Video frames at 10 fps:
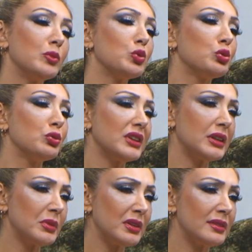
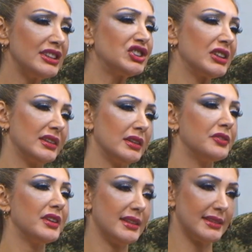ürünlerimin içeriği
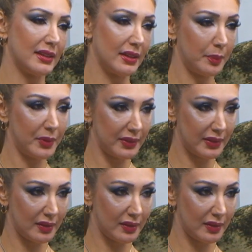Fransa'da yapıldı.